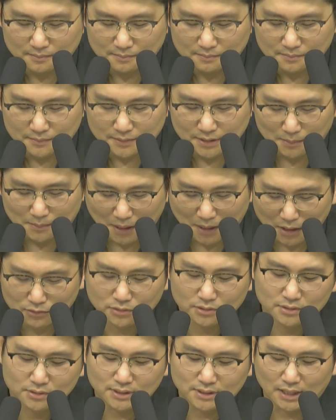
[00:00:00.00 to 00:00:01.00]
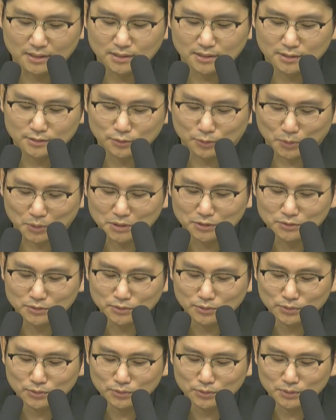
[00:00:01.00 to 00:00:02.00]
자, 바울은 약간
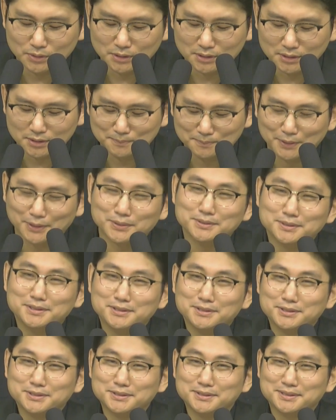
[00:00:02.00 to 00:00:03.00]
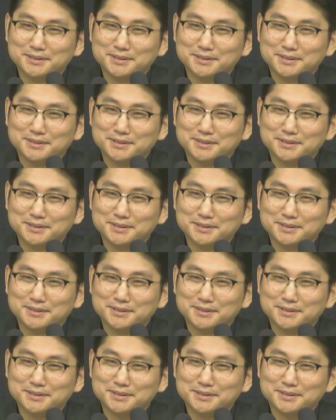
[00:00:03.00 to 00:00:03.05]
고린도 교회의 편을